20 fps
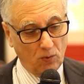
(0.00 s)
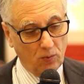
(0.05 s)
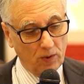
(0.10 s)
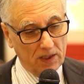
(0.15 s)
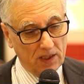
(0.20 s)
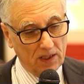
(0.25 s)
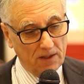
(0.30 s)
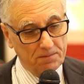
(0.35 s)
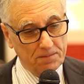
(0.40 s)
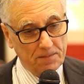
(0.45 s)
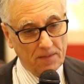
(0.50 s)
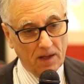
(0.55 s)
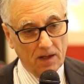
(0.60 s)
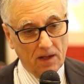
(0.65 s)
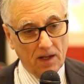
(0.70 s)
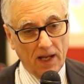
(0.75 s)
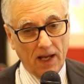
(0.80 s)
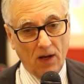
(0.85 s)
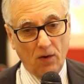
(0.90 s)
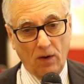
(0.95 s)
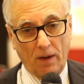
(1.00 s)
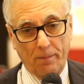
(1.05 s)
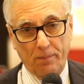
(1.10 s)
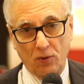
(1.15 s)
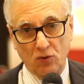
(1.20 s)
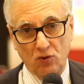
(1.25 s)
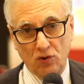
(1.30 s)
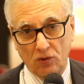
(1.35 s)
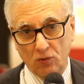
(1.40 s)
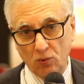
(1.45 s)
Quindi è una
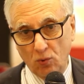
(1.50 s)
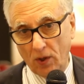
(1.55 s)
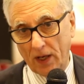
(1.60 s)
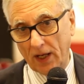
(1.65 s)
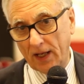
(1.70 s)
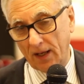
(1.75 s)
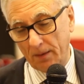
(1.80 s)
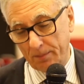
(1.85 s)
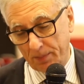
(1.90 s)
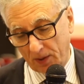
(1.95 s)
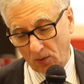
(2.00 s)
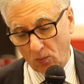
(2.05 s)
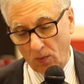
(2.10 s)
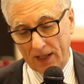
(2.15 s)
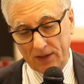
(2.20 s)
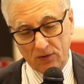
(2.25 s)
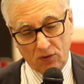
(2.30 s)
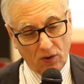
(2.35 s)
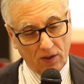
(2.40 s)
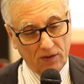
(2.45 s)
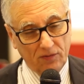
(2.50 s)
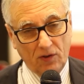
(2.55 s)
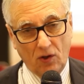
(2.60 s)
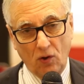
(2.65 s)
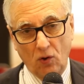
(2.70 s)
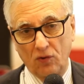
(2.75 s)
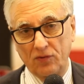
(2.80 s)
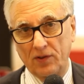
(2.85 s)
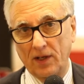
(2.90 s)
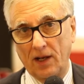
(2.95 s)
procedura che per quanto
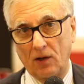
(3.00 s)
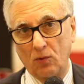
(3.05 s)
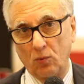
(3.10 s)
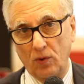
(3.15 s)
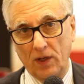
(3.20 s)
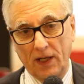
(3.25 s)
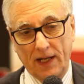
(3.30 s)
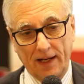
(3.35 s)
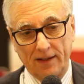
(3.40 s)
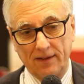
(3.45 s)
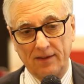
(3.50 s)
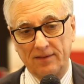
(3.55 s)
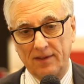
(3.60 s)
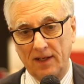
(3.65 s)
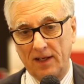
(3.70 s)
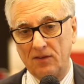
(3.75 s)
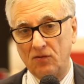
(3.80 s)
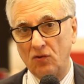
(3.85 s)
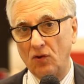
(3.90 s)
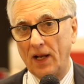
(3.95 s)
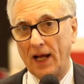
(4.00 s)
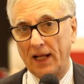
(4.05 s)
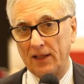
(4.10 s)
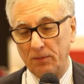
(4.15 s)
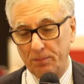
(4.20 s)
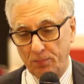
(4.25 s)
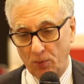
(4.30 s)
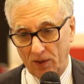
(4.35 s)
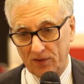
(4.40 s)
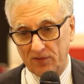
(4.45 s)
rischiosa in alcuni casi
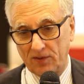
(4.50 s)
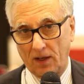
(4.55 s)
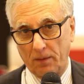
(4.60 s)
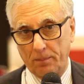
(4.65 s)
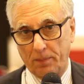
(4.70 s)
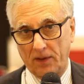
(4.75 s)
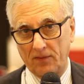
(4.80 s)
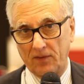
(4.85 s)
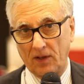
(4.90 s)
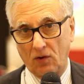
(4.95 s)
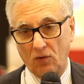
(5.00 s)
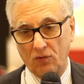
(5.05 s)
selezionati può essere presa in